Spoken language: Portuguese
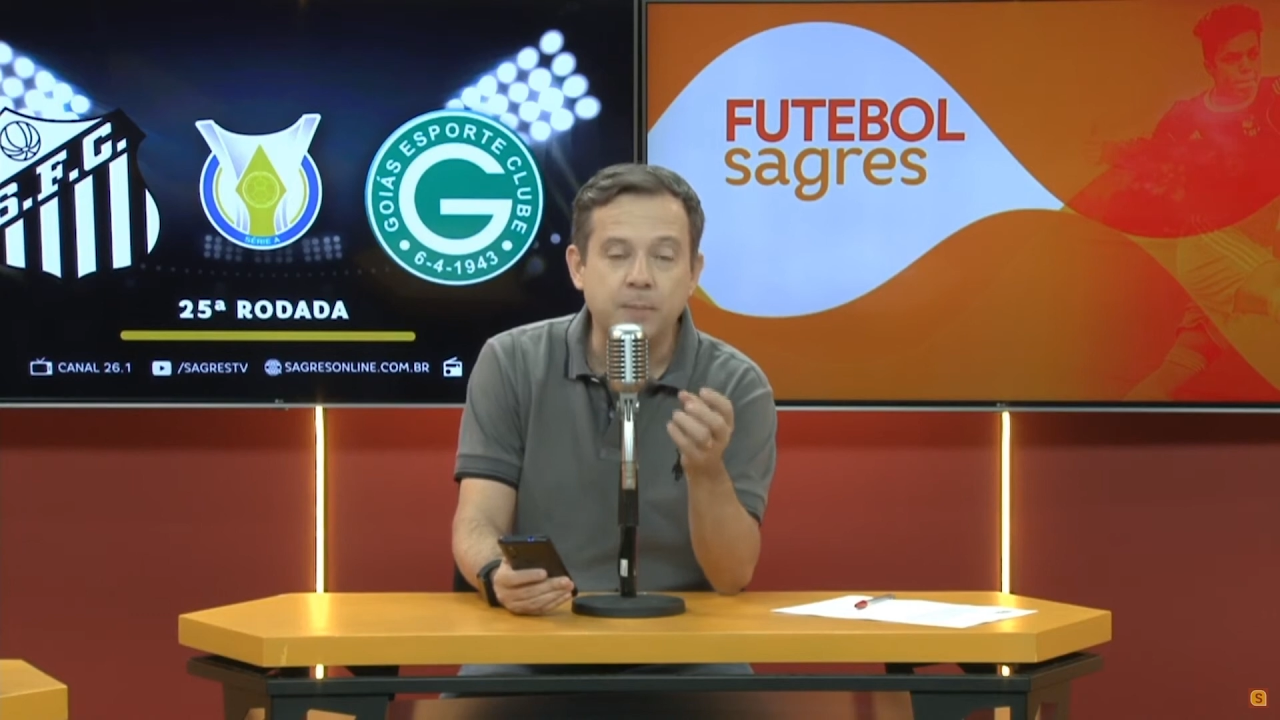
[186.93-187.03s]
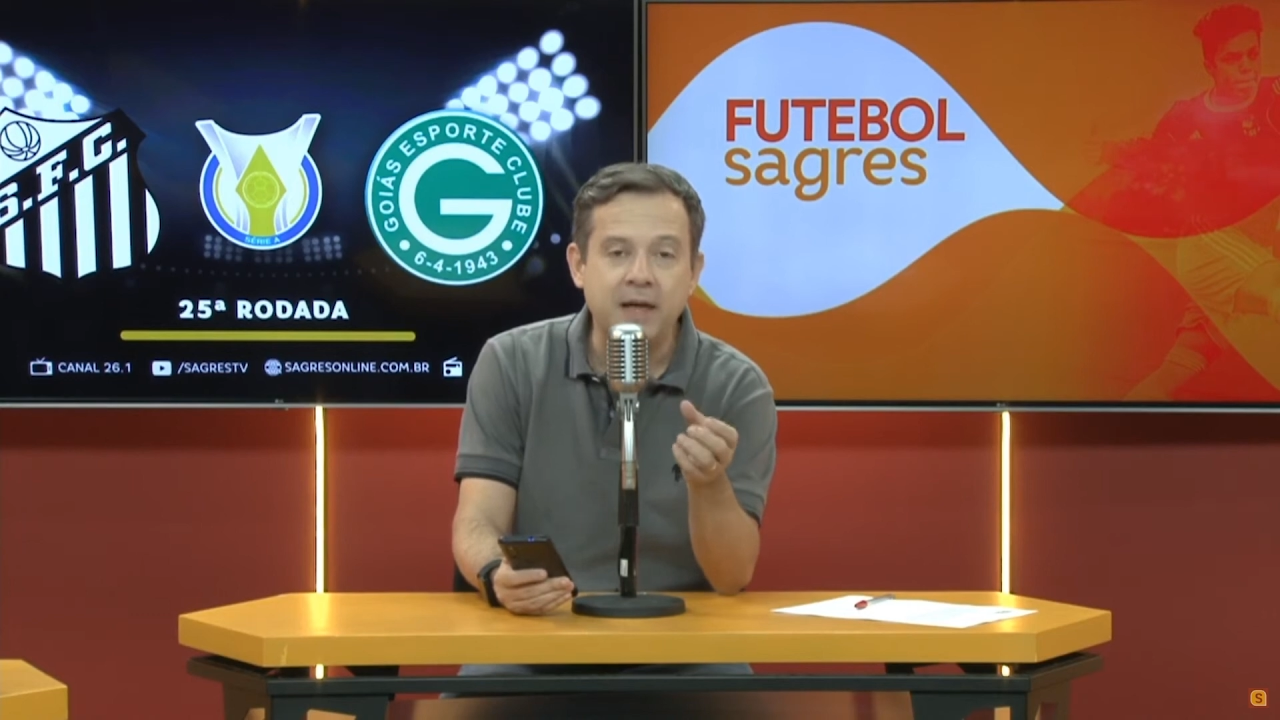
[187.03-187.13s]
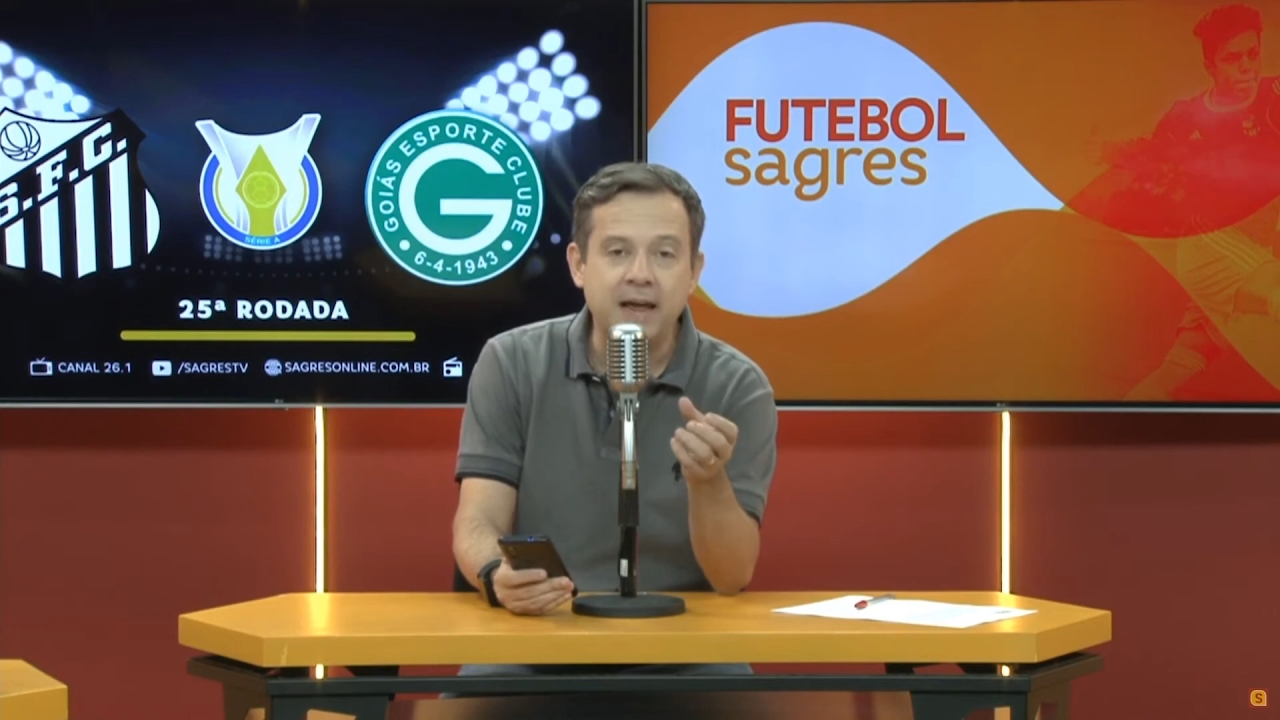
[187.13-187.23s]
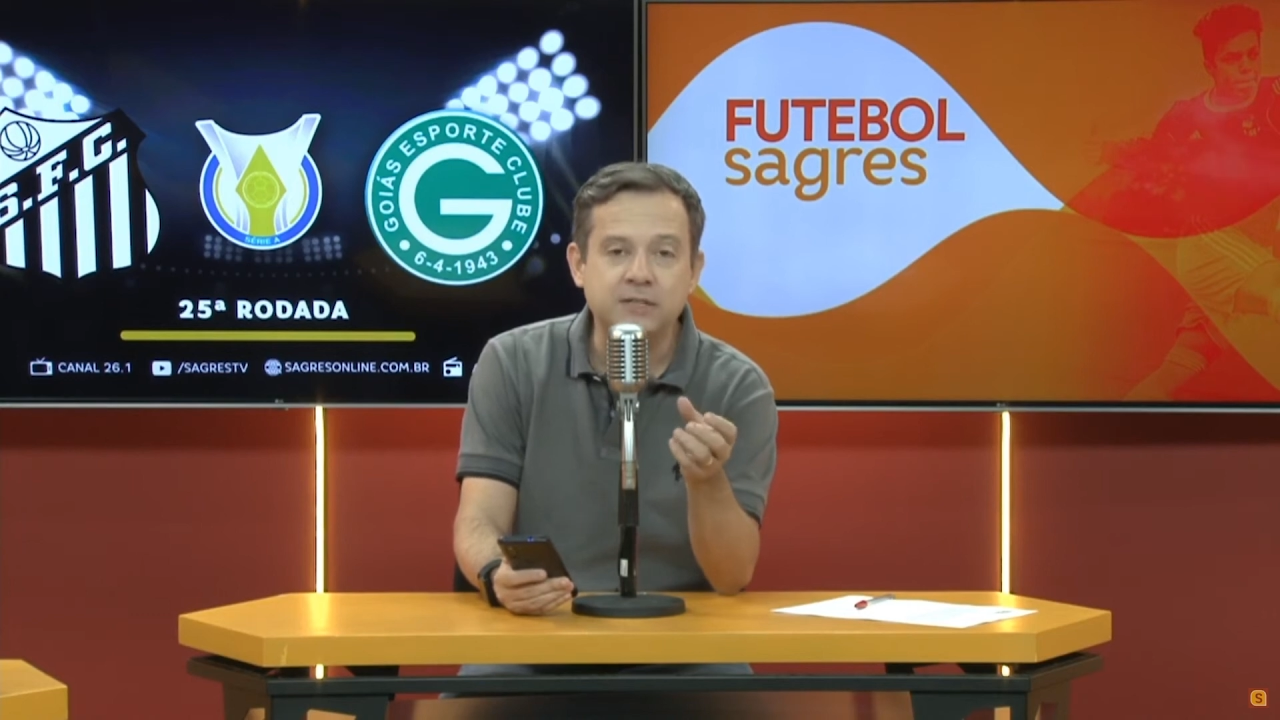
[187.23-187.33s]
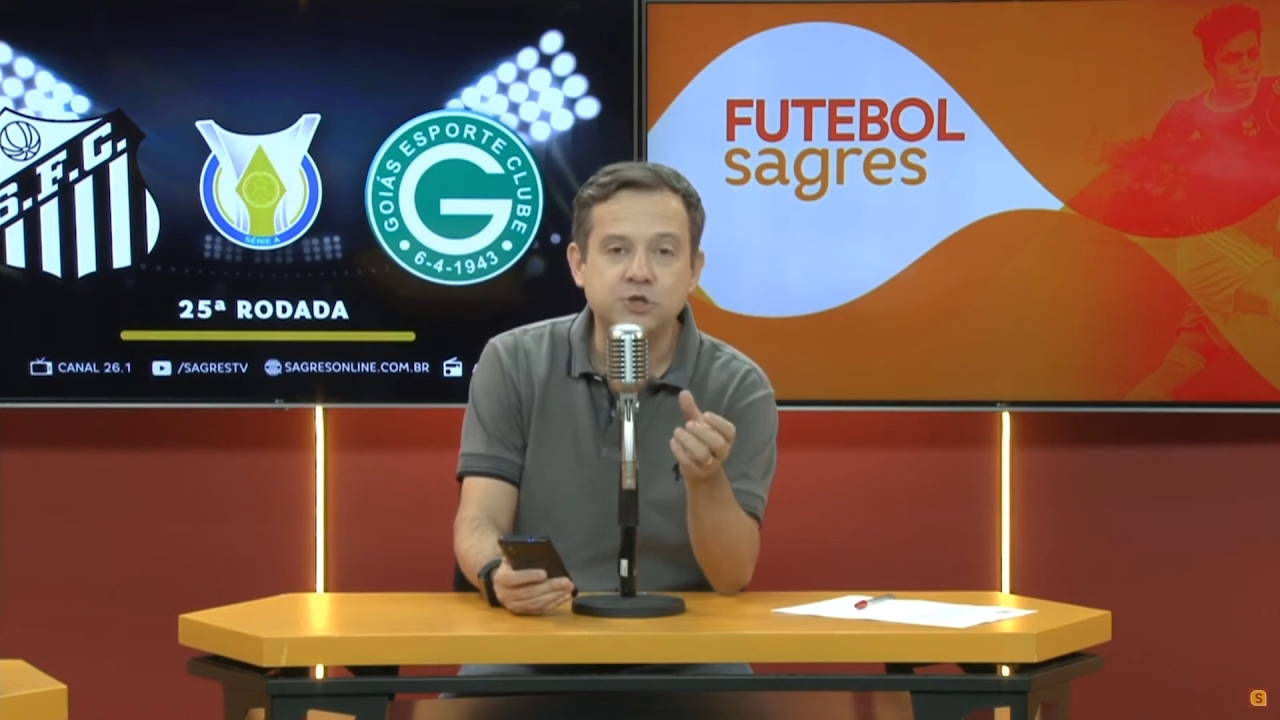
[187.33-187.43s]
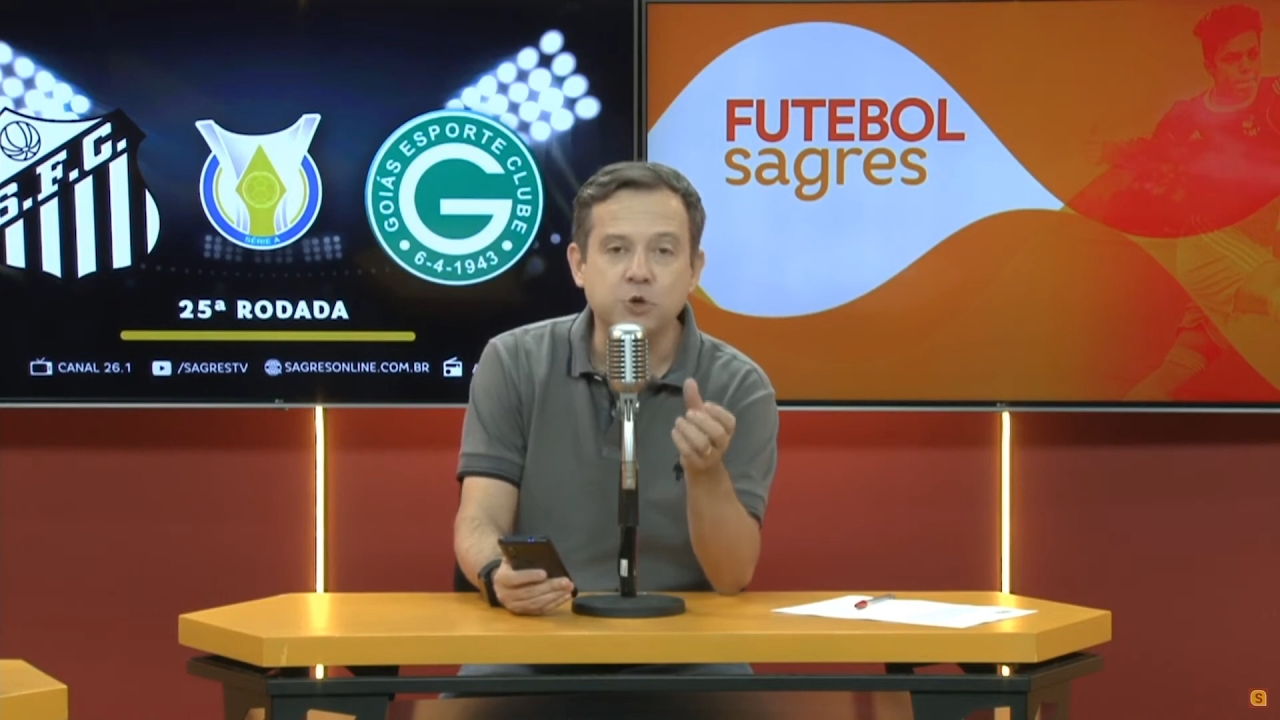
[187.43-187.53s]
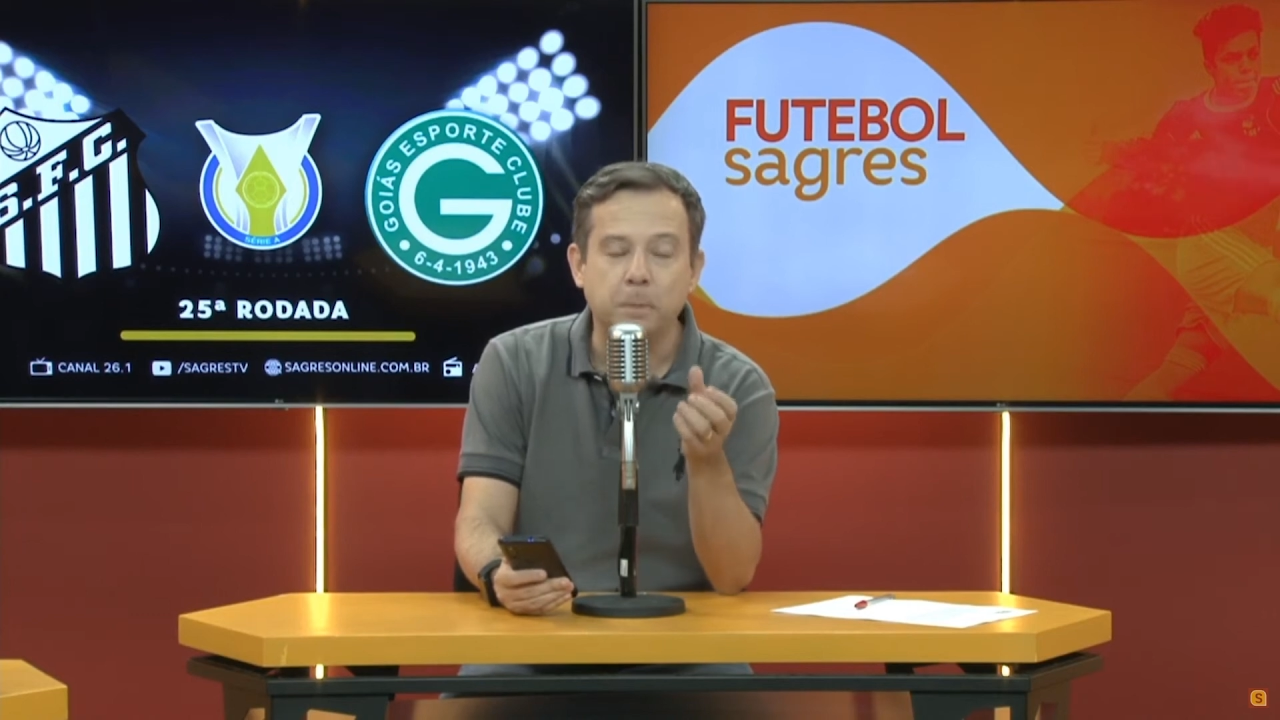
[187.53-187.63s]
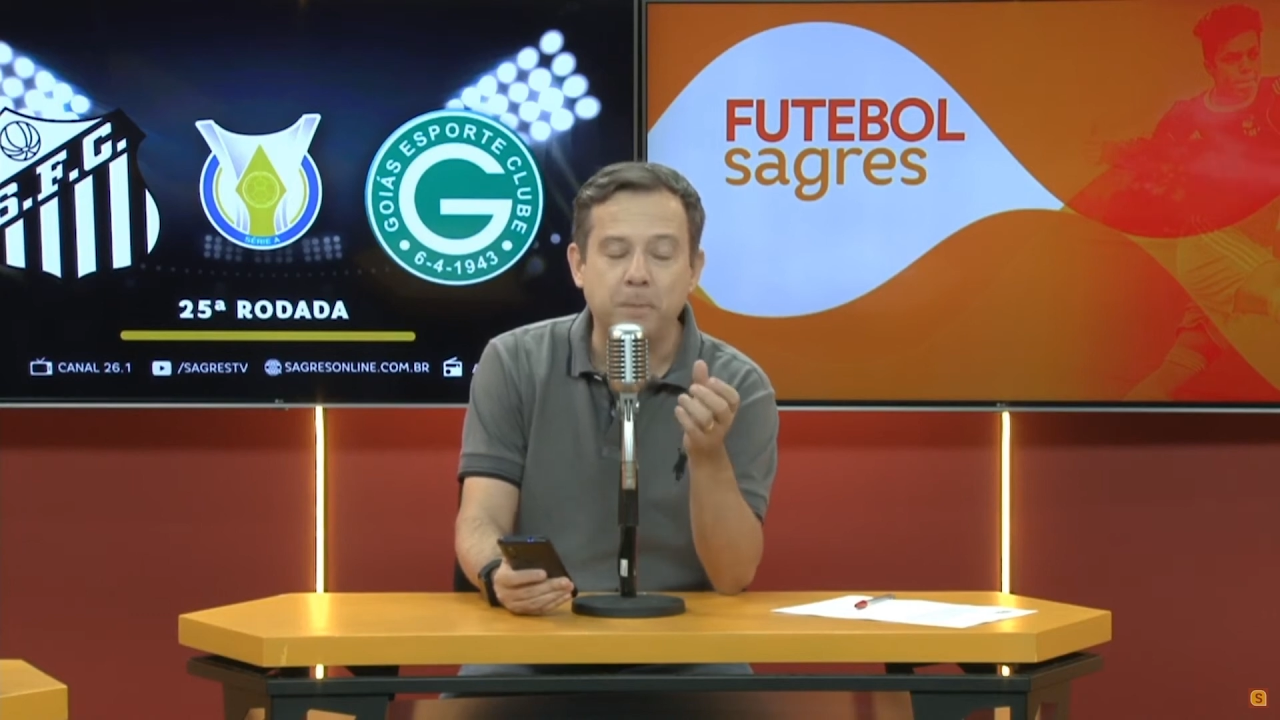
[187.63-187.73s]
merece o